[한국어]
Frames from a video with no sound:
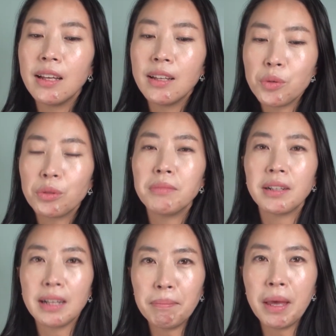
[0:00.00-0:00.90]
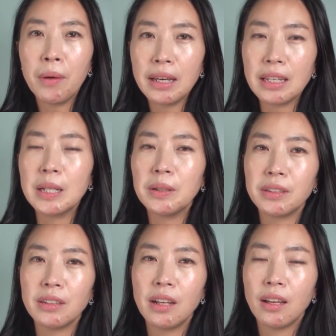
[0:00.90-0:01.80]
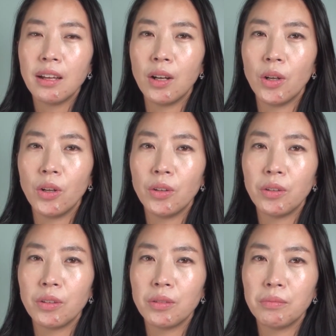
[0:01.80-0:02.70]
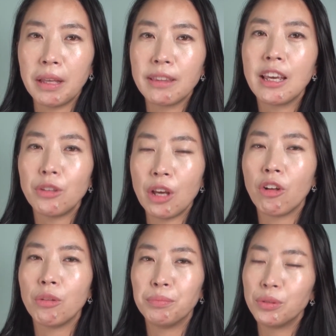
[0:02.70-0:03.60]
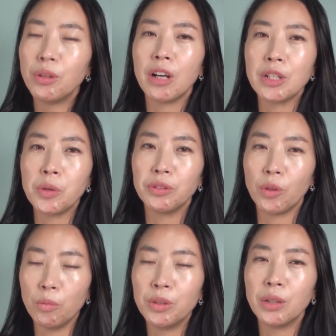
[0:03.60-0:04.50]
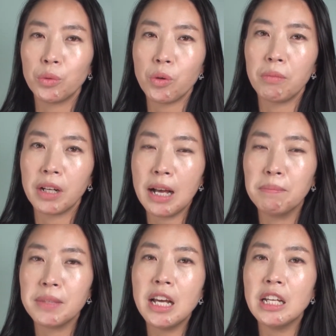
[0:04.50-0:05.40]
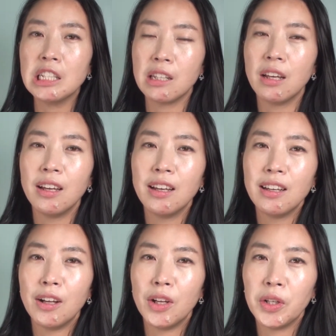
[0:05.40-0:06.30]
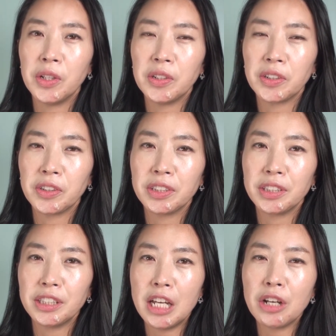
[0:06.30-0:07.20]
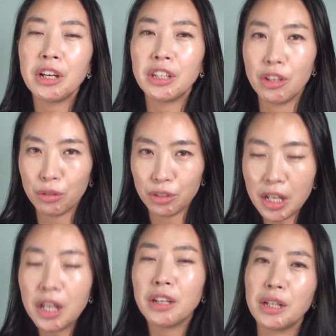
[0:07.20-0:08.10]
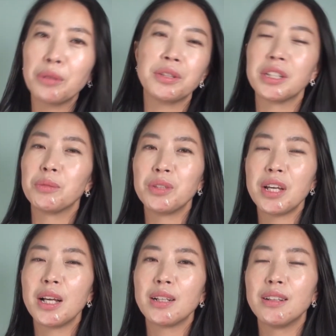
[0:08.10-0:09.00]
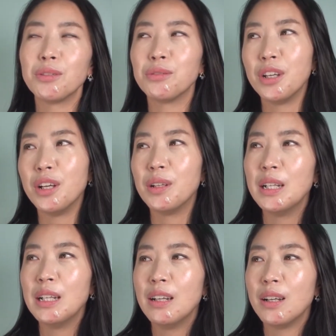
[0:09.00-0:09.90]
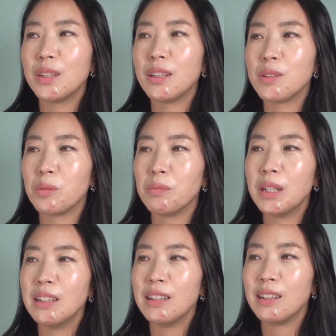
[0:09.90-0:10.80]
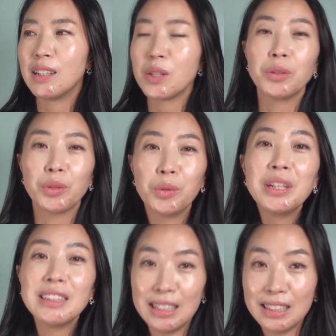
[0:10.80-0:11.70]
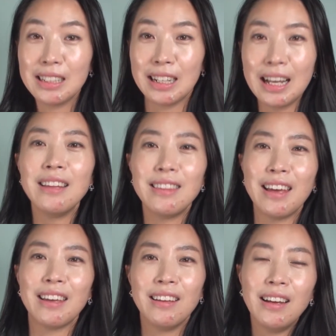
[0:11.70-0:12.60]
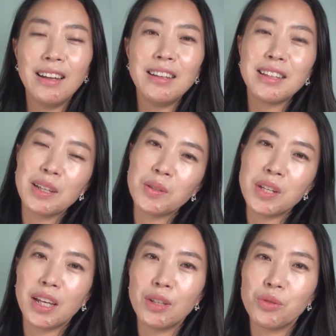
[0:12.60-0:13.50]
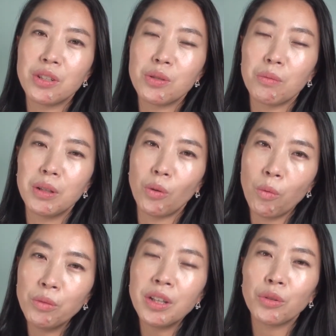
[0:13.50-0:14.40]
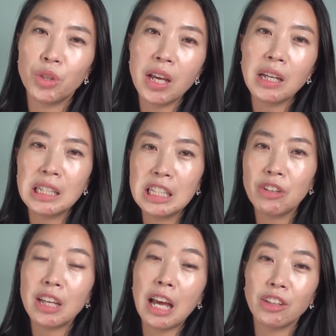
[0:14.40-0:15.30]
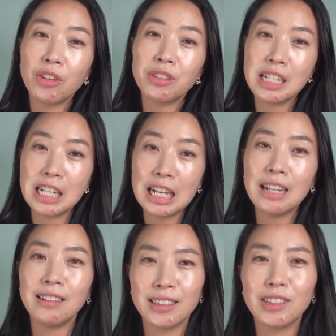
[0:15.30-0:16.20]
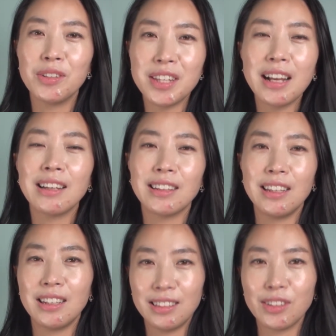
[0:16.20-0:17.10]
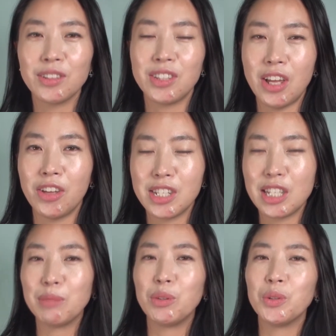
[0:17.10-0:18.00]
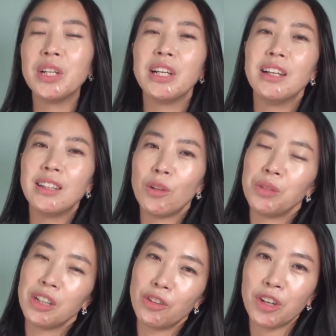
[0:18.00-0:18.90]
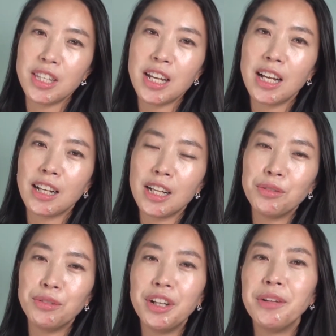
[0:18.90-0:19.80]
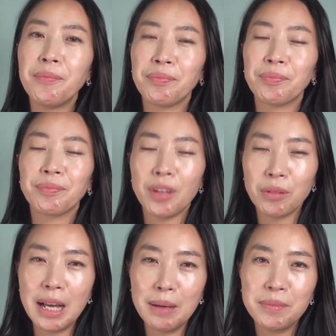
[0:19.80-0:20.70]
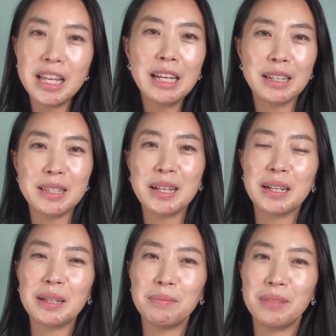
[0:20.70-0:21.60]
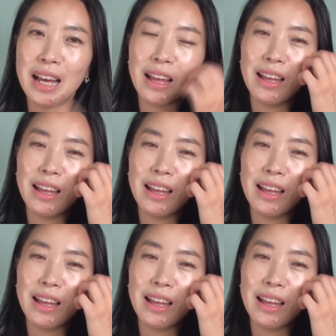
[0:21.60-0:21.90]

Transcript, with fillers: 초등반 카페와 인연을 어, 맺게 된 것부터가 저는 너무나도 정말 감사한 어, 상황이 상황이라고 지금도 생각을 하고요. 이게 정말 어, 저는 교회를 다니니까 네, 하나님께서 제게 주신 정말 너무나 귀한 인연이 아니었을까 하는 그런 생각이 들었어요. 지금도 너무나 그렇게 생각하고요. 감사하게 생각합니다.